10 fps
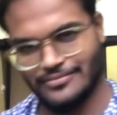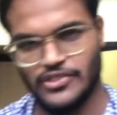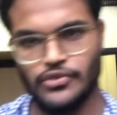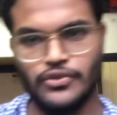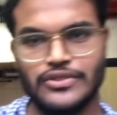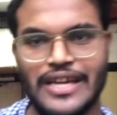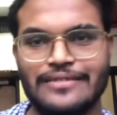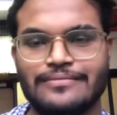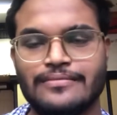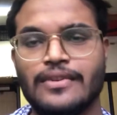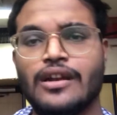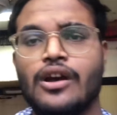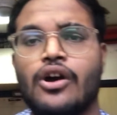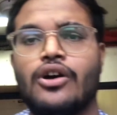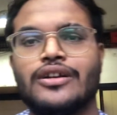यू नो
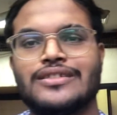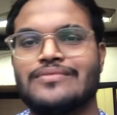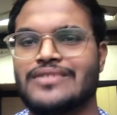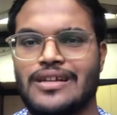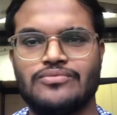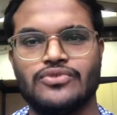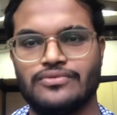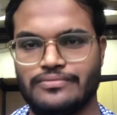दैट और सब्सक्राइब तो